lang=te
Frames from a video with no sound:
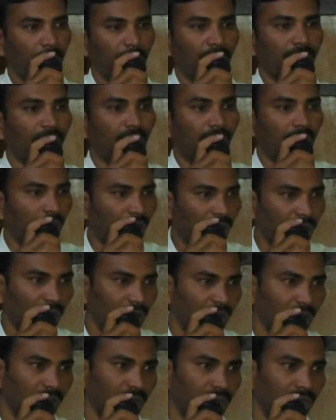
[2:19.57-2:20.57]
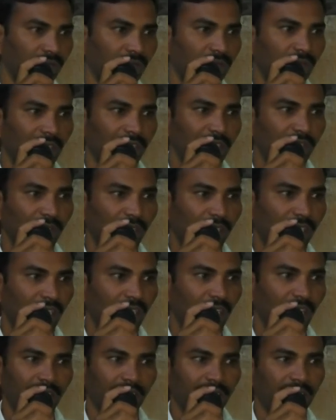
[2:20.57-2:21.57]
మనం వెళ్ళకూడదు వాళ్ళ జోలికి
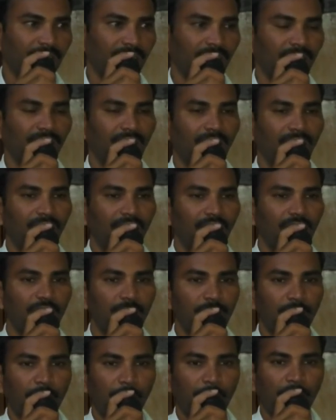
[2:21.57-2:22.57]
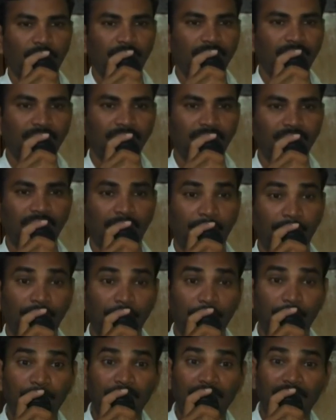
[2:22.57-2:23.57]
అని ఇప్పుడు అపవాది
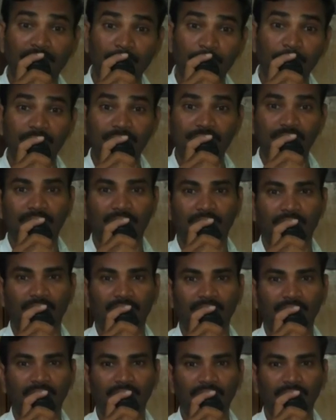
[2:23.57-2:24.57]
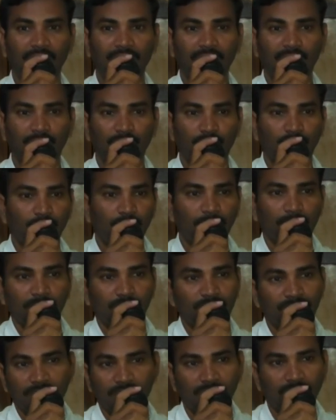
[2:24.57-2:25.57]
ఎంత ప్రేరేపించినా వారు మన
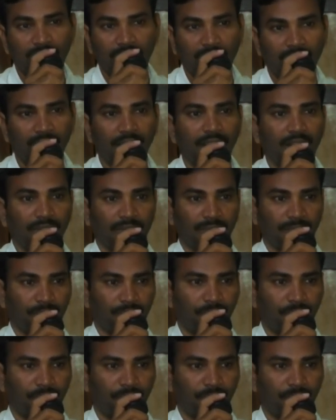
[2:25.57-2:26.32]
జోలికి రాలేరు